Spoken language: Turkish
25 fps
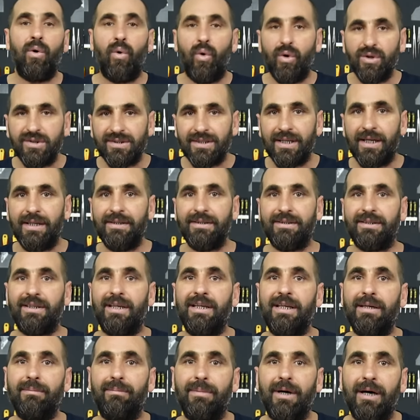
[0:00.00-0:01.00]
o
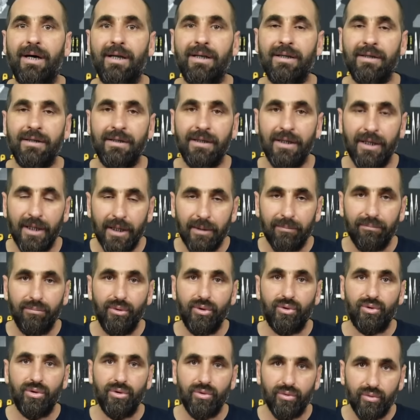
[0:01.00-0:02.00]
santrale bağlı
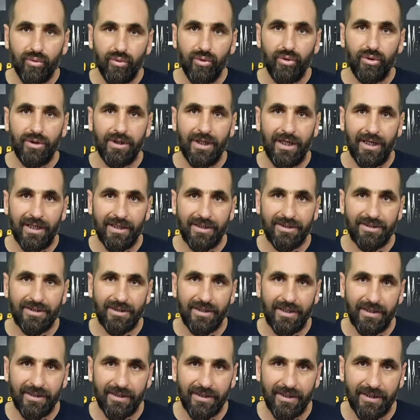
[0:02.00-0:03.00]
bütün uydu
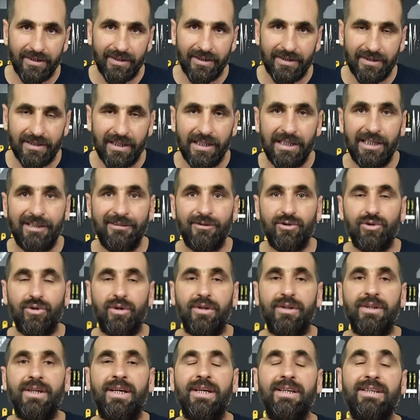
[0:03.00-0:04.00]
alıcıları ya da
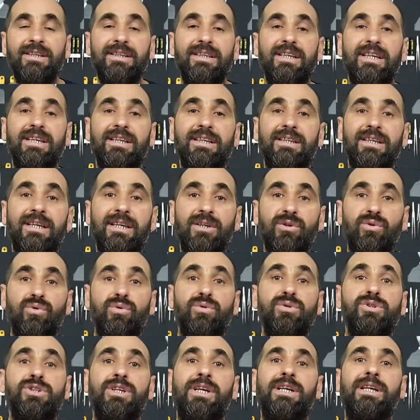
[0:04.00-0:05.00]
televizyonlar yeniden
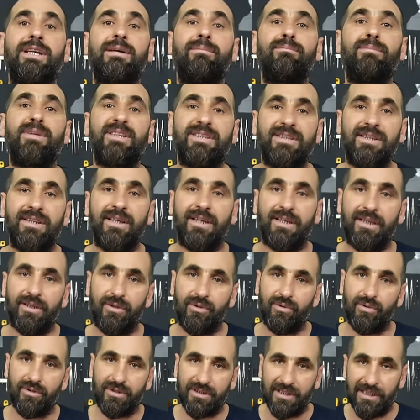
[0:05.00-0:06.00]
güncellenmesi gerekiyor.